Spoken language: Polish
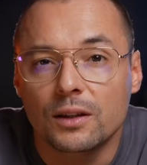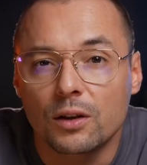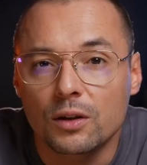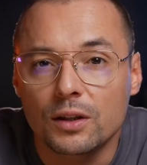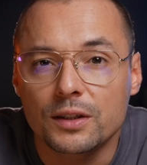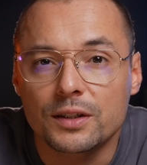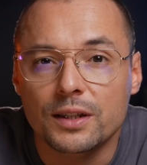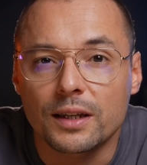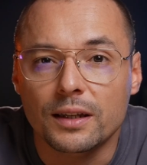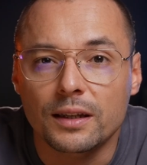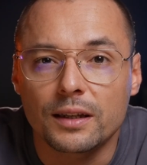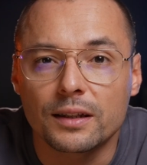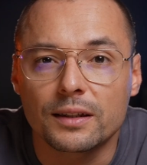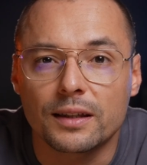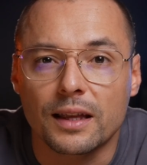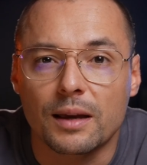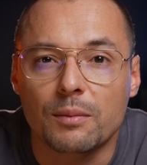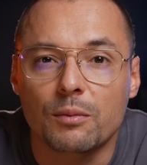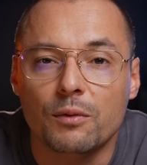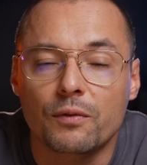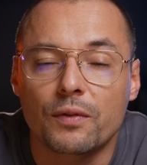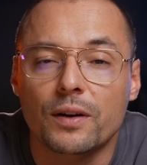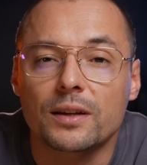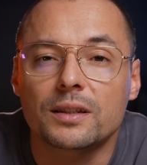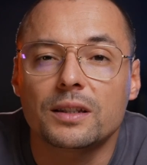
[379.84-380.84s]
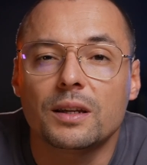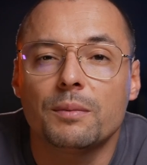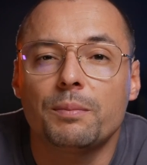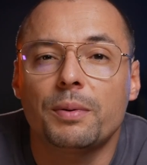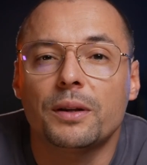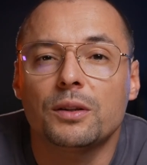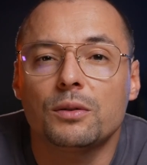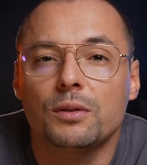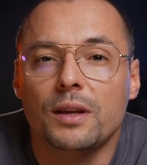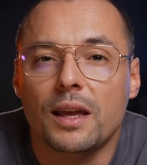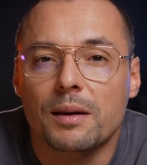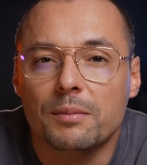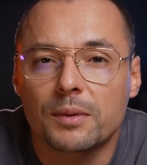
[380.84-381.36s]
No i dzięki temu właśnie
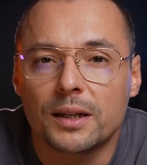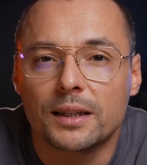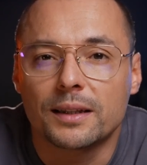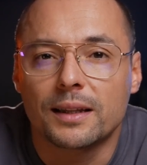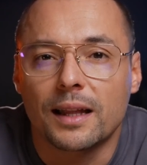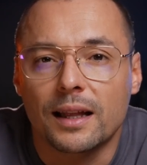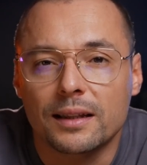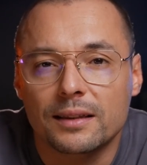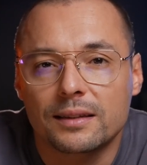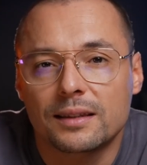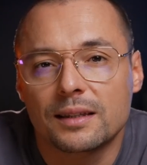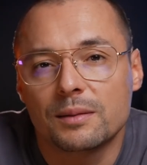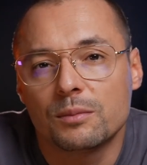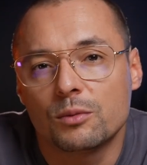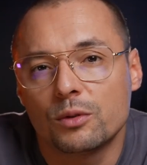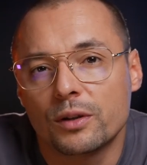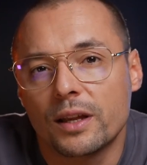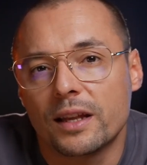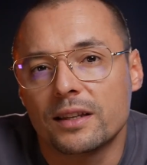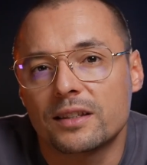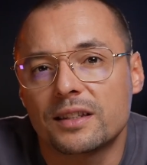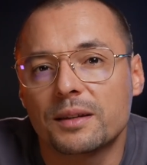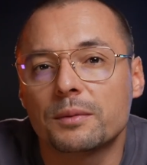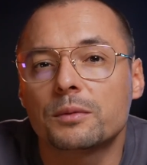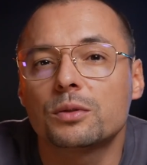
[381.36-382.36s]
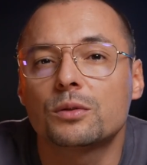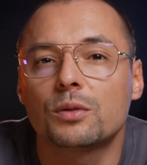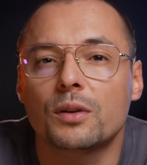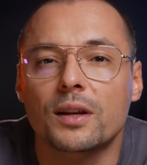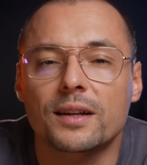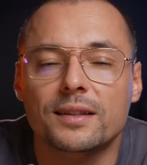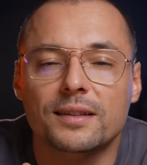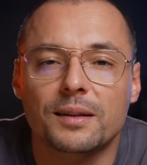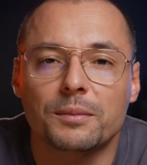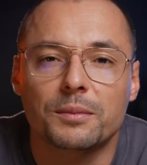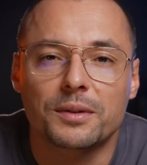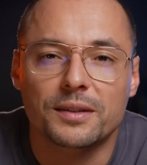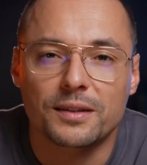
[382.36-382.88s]
panujemy nad tym ujęciem, które
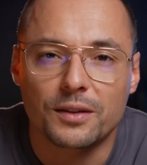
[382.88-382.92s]
chcemy